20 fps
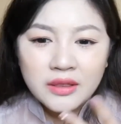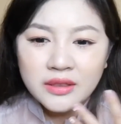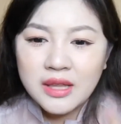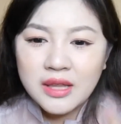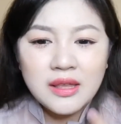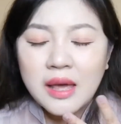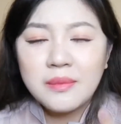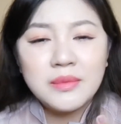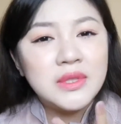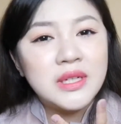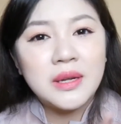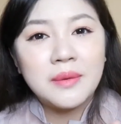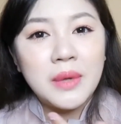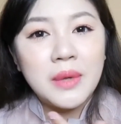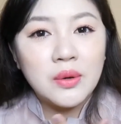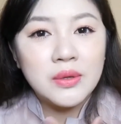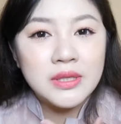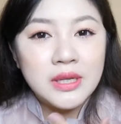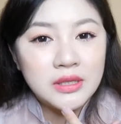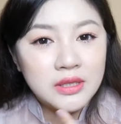但是他们这个
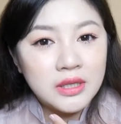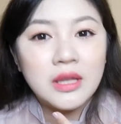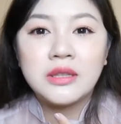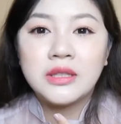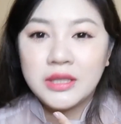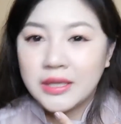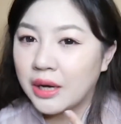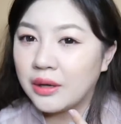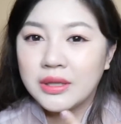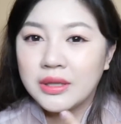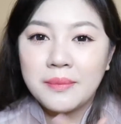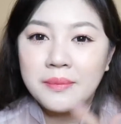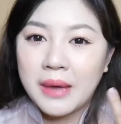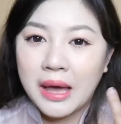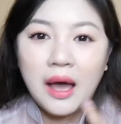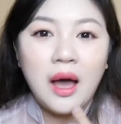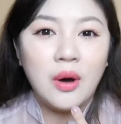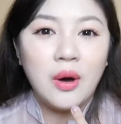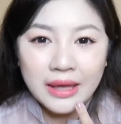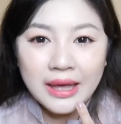玫红色真的调的
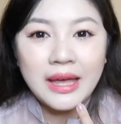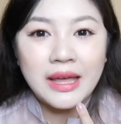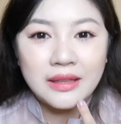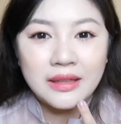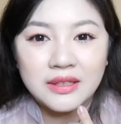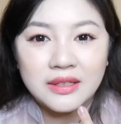蛮好看